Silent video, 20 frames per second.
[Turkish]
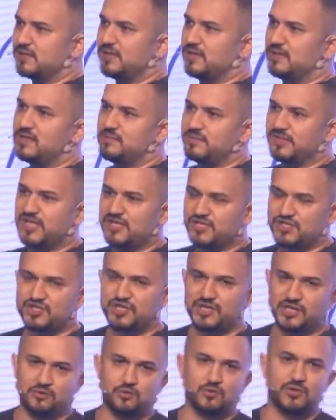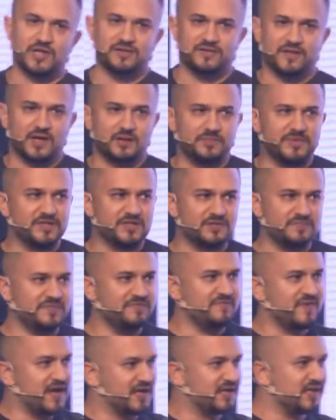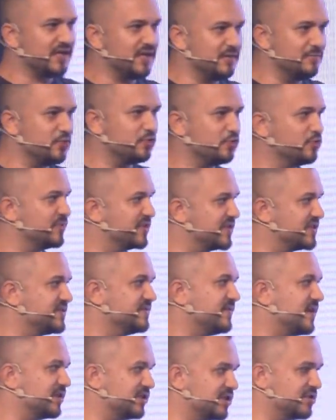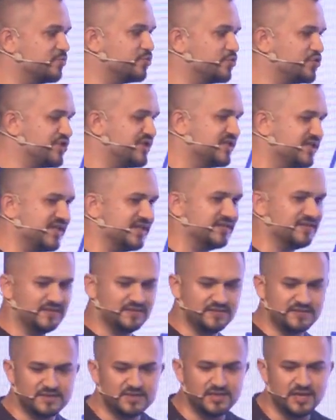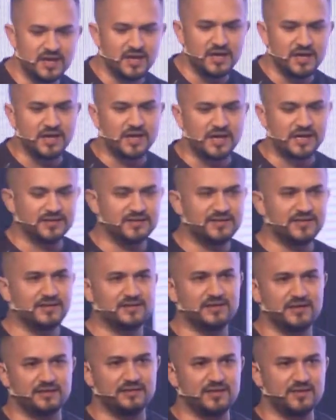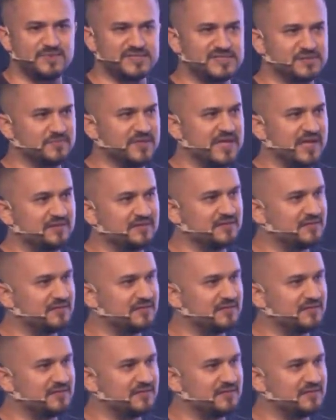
E, limited şirket olanlar bilir. Bir vergi kimlik numarası vardır. Bu şirketindir. ITAN de bizim kendi